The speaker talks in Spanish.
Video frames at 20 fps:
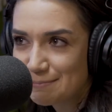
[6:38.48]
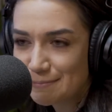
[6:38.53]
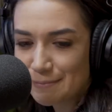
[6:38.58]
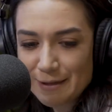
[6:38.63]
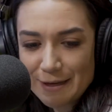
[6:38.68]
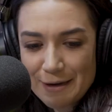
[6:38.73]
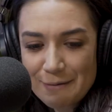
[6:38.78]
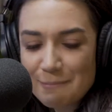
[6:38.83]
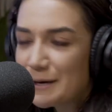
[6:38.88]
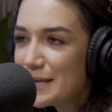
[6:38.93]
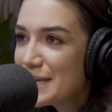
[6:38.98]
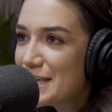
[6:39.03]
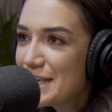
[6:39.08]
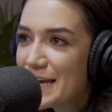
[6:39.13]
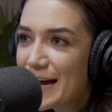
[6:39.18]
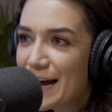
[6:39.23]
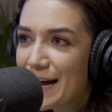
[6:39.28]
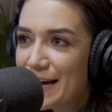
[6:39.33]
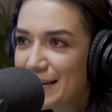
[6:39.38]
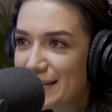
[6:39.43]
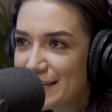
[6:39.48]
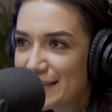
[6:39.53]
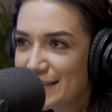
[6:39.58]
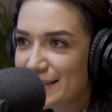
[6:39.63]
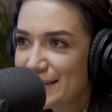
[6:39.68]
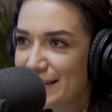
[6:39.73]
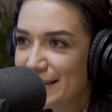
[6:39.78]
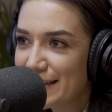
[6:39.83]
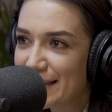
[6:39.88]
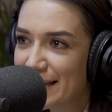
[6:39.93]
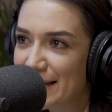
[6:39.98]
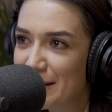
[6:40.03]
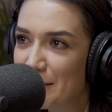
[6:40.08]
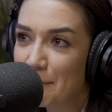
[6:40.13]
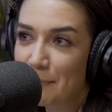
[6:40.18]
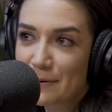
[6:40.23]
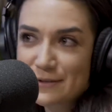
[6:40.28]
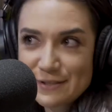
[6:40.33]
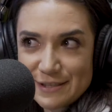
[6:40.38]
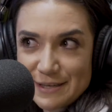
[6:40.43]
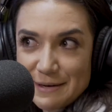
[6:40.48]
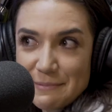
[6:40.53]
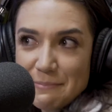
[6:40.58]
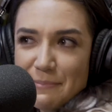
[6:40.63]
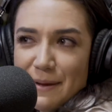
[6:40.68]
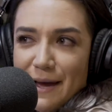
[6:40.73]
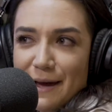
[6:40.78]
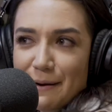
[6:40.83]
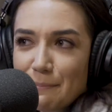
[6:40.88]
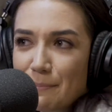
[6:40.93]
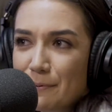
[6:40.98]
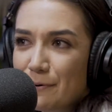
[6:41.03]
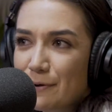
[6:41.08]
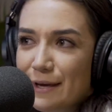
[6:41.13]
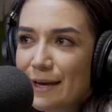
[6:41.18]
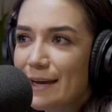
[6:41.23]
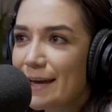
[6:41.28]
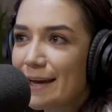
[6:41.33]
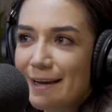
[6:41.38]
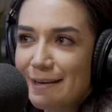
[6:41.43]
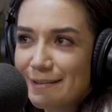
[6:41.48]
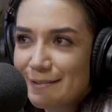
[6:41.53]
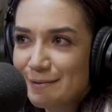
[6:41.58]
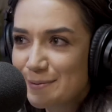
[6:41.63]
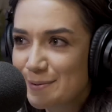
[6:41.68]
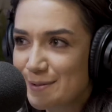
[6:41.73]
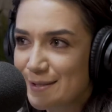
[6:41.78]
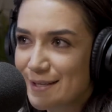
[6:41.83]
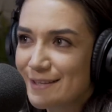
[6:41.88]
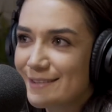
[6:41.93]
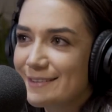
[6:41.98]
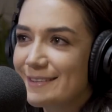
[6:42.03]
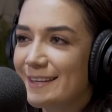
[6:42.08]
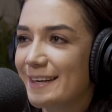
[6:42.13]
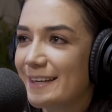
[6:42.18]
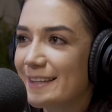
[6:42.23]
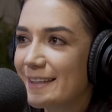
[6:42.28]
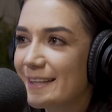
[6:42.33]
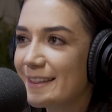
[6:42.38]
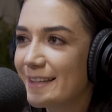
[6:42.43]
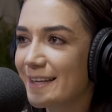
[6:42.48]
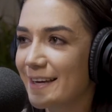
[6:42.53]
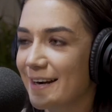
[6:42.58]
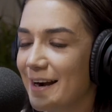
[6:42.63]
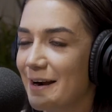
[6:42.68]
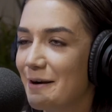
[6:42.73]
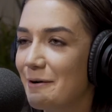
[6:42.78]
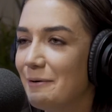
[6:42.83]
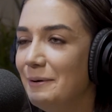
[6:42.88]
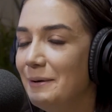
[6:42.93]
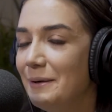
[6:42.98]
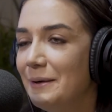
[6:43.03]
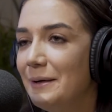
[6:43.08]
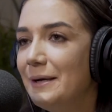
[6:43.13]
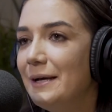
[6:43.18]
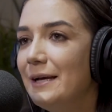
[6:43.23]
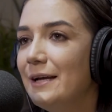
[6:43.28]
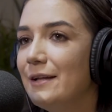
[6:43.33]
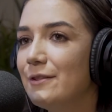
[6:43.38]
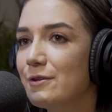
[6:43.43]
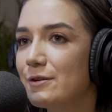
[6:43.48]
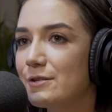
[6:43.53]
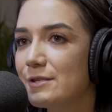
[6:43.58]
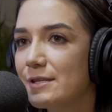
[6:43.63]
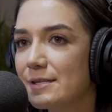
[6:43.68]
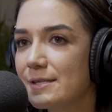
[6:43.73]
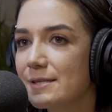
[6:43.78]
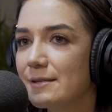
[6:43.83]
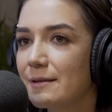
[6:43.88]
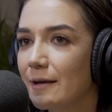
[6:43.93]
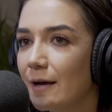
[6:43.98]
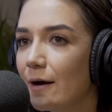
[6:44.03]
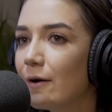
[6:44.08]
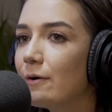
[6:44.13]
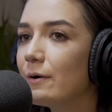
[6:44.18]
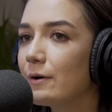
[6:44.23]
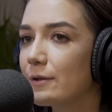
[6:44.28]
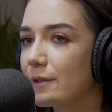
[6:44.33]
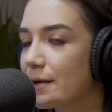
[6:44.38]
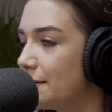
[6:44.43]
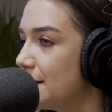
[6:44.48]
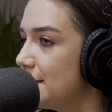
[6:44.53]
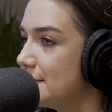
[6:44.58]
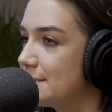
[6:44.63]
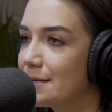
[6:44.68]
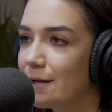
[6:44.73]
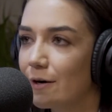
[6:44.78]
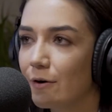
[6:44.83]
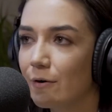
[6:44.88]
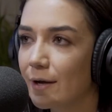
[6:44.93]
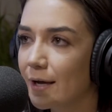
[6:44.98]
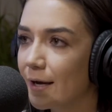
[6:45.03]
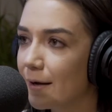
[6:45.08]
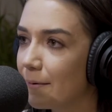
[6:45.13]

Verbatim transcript: que brilla y que lo puedes limpiar porque ustedes tienen de tierra, ¿no? Entonces, otra vez, creo que... Sí, que la